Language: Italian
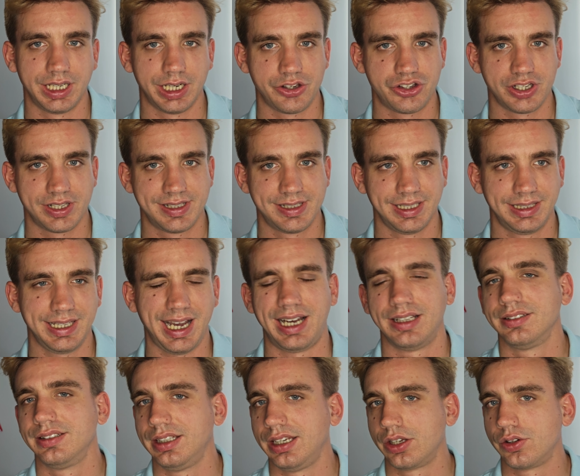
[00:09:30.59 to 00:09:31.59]

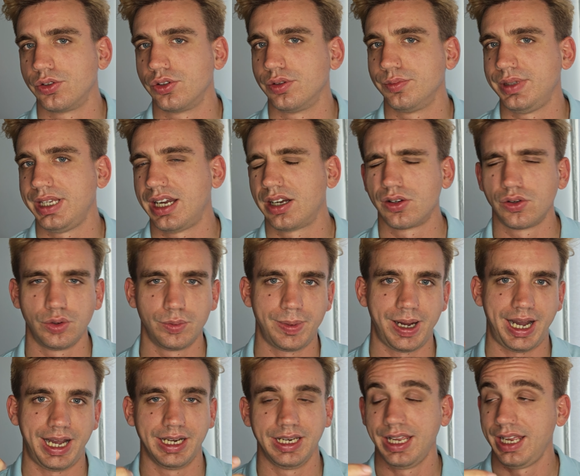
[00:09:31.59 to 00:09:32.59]
necessità dell'economia
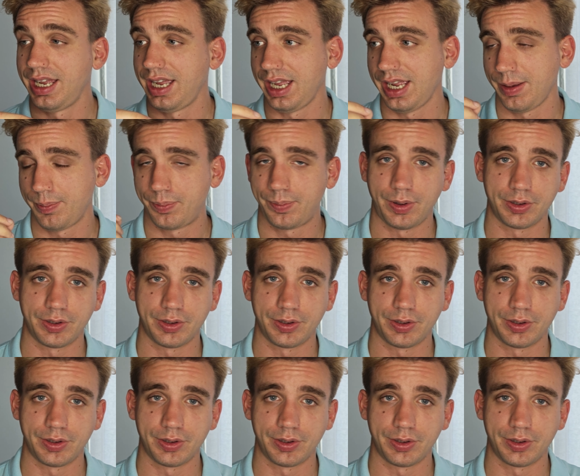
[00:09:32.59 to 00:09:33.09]
globale